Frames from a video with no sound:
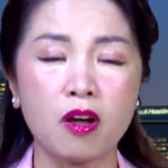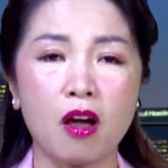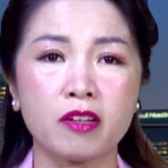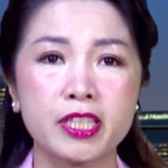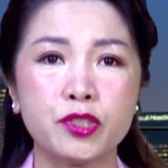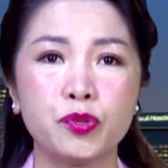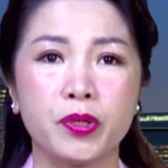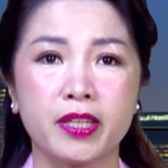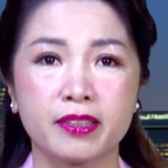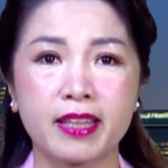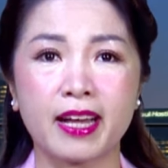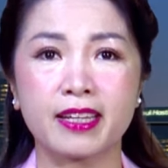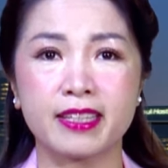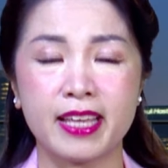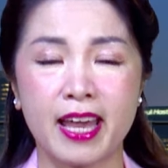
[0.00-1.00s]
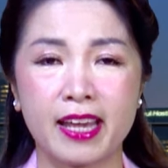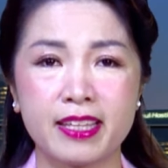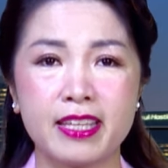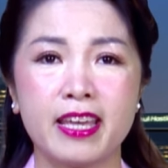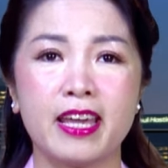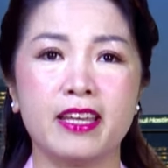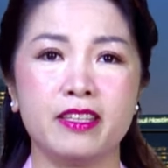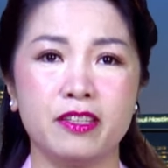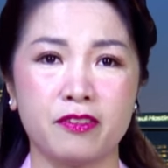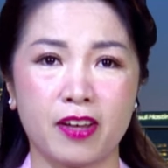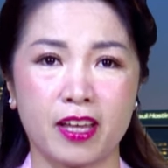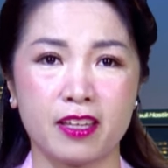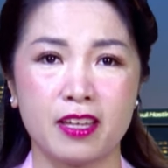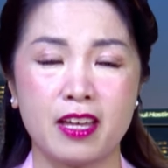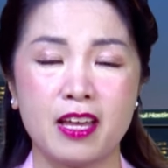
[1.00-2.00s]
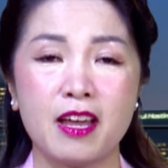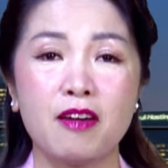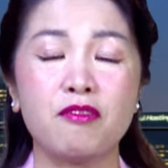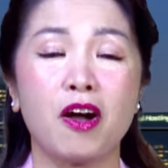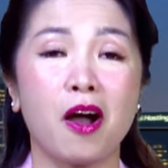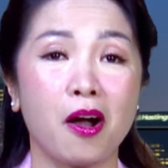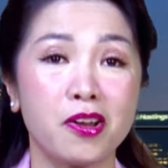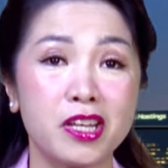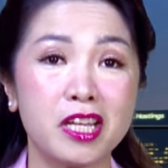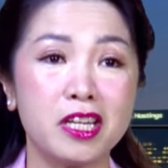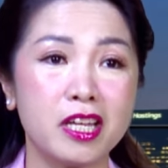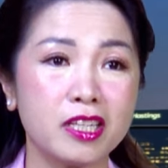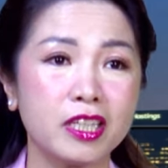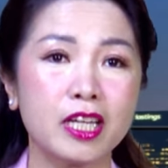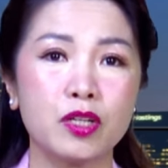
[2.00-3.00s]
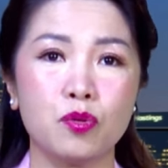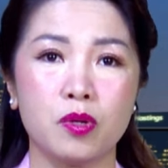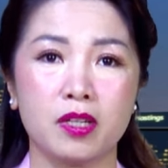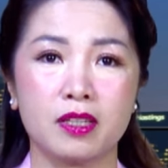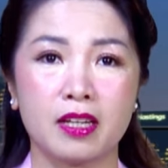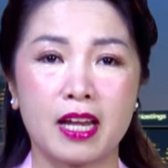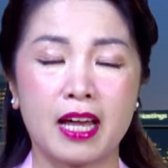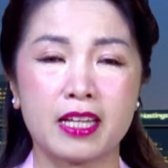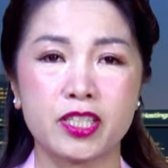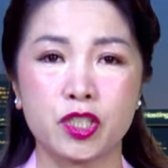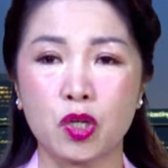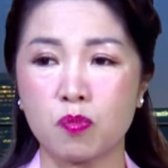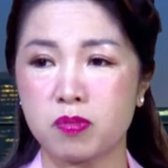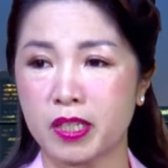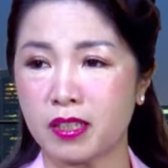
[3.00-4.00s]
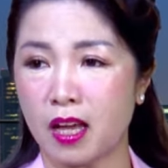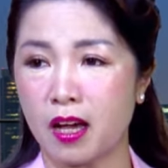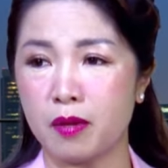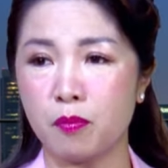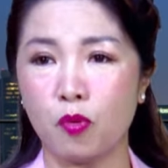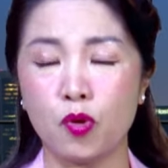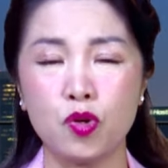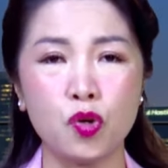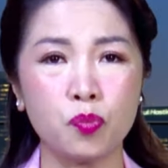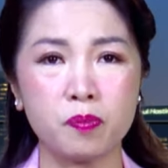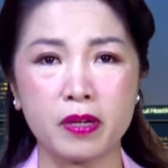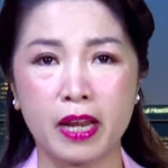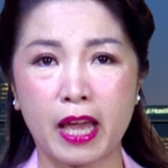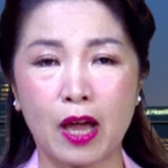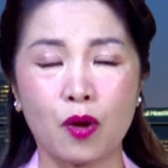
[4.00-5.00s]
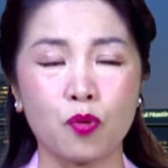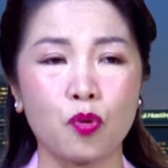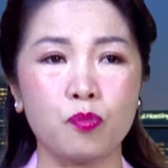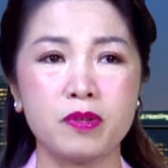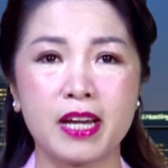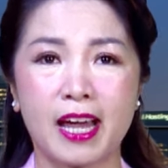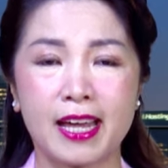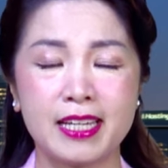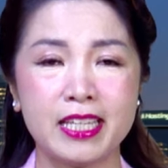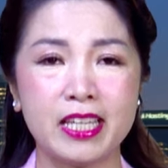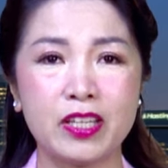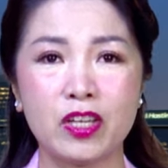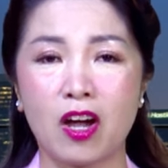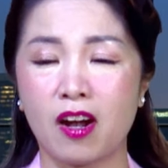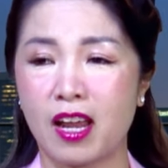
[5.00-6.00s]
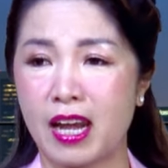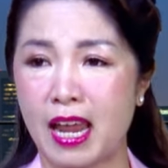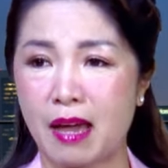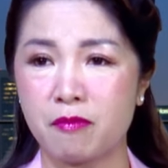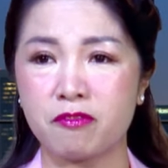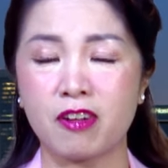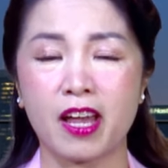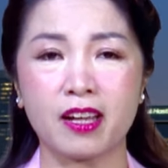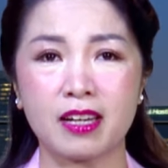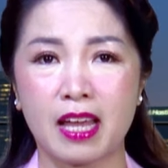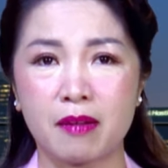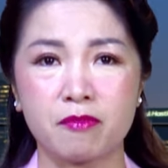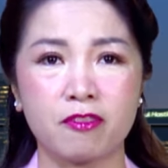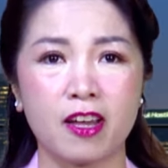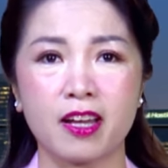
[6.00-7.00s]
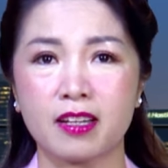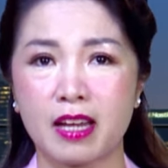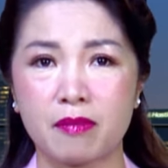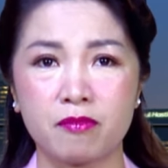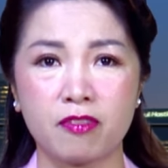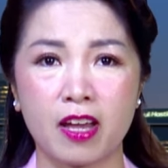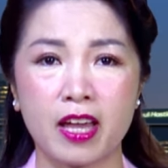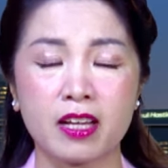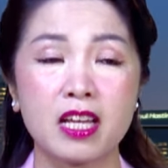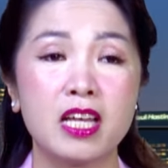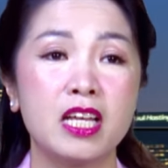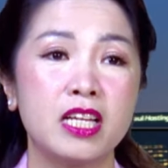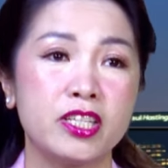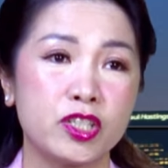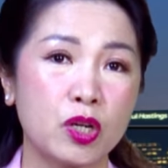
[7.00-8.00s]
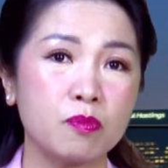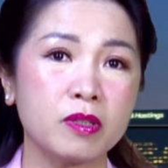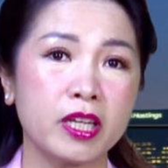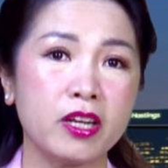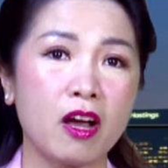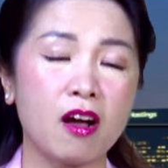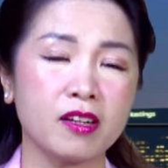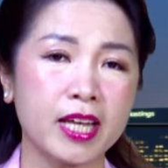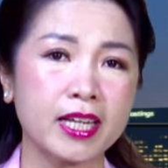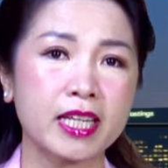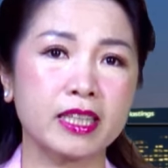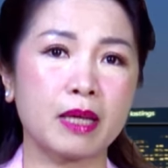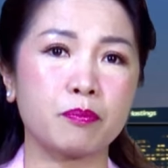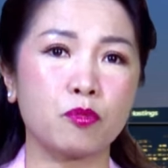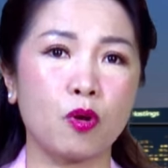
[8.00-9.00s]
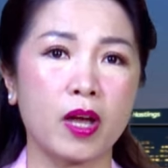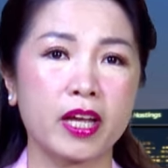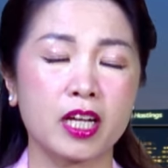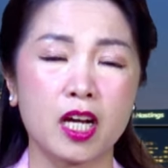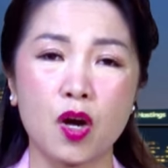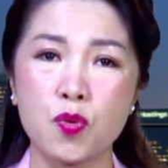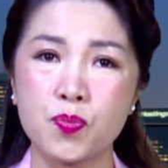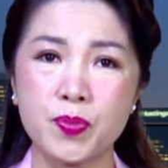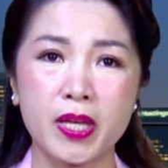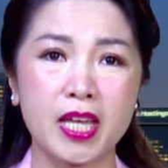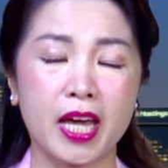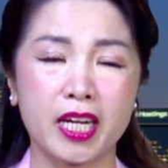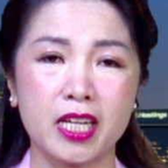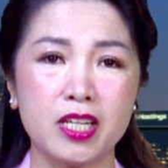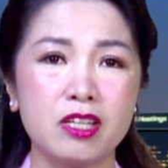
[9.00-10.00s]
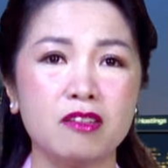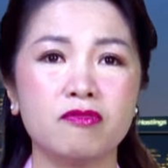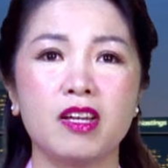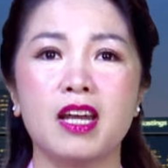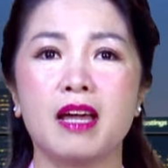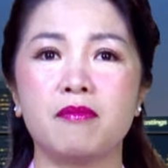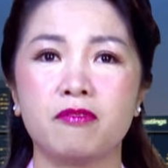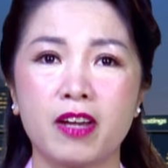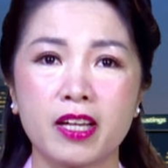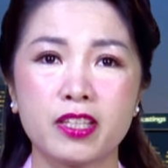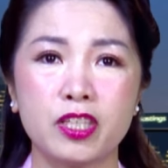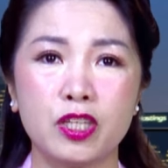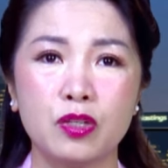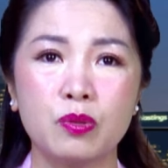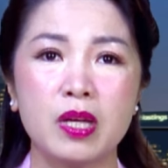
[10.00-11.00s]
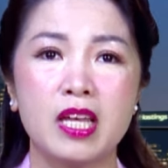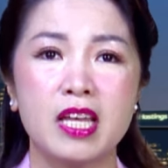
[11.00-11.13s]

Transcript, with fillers: có cái chuyện tăng giá nhẹ như vậy và họ đi đến kết luận là trong cái thời buổi lúc nào cũng nại lý do là lạm phát lạm phát lạm phát trong khi đó các cái tập đoàn không bị ảnh hưởng về lạm phát nhiều